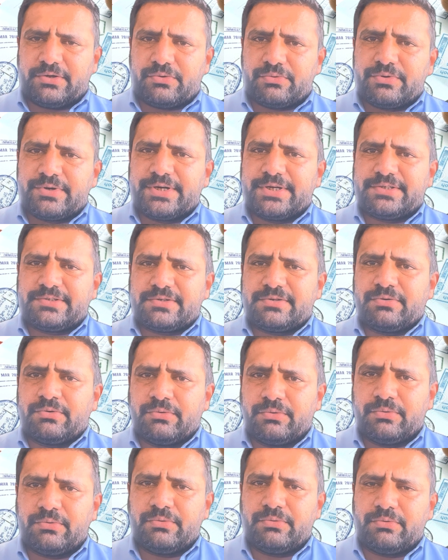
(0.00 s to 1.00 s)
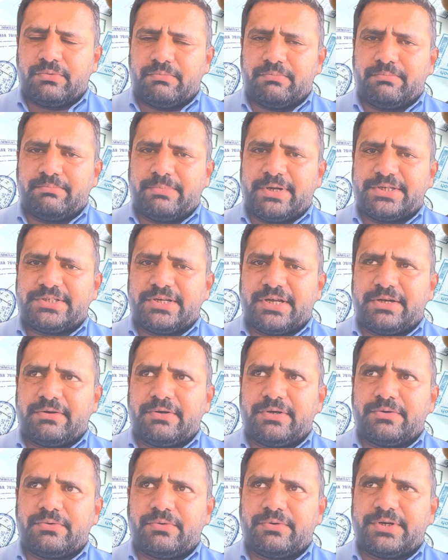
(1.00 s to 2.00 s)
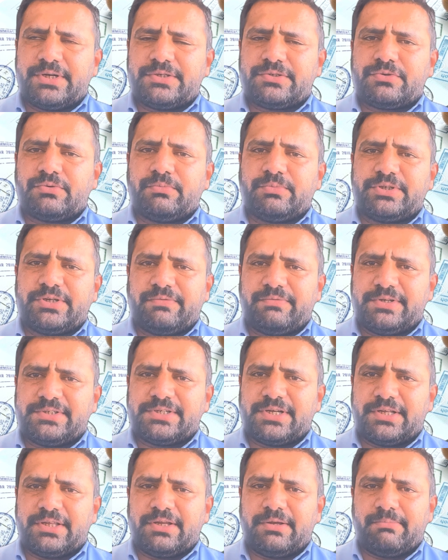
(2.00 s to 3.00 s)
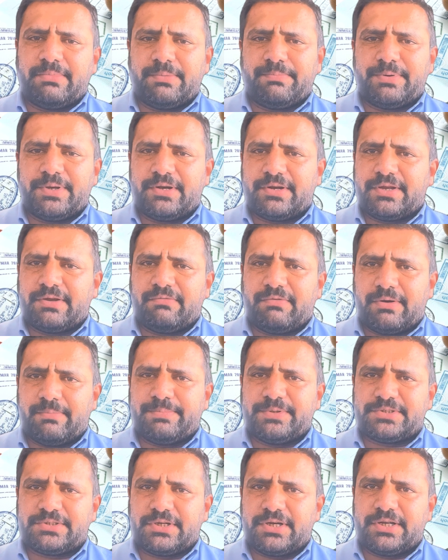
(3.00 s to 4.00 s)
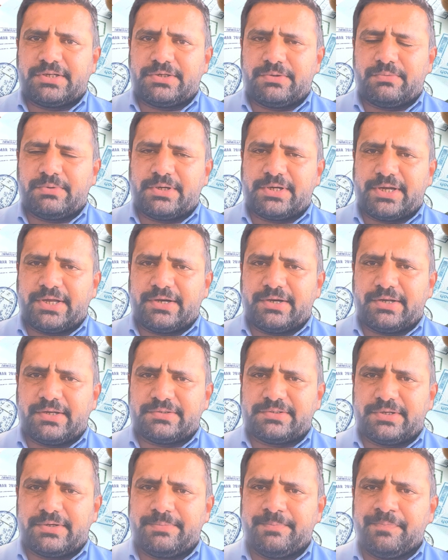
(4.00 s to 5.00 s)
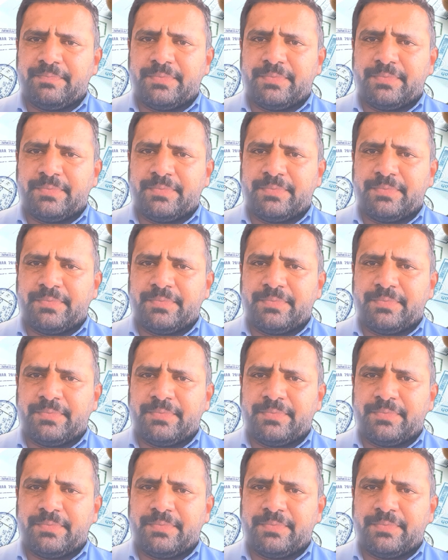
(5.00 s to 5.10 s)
टूरिस्ट हूँ मैं जेनविन टूरिस्ट हूँ मुझे वीज़ा दें मैं फिर के वापस चला जाऊँगा कनाडा से